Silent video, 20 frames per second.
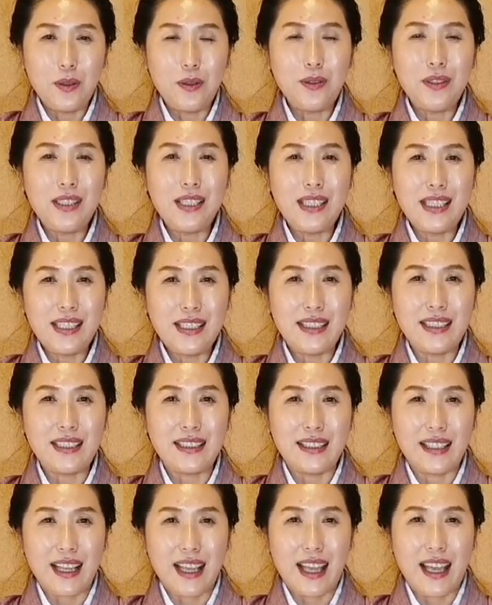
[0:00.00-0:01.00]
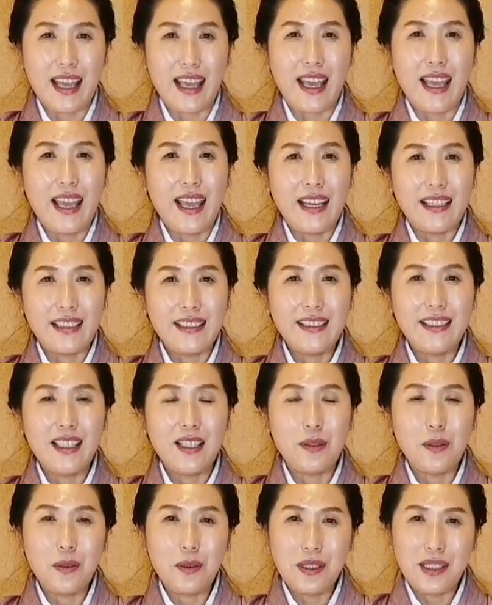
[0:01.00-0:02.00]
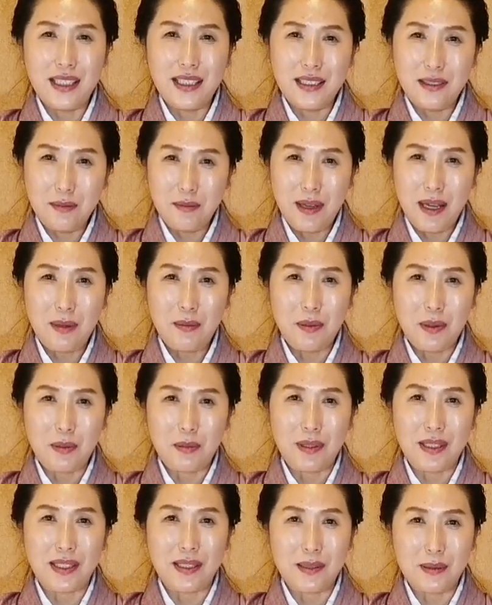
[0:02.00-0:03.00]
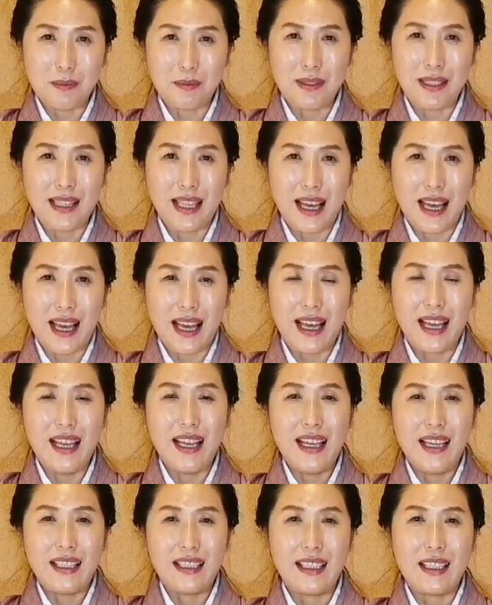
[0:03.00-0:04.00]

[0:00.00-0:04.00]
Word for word: 손을 씻을 때 그때도 씻는 방법이 있습니다.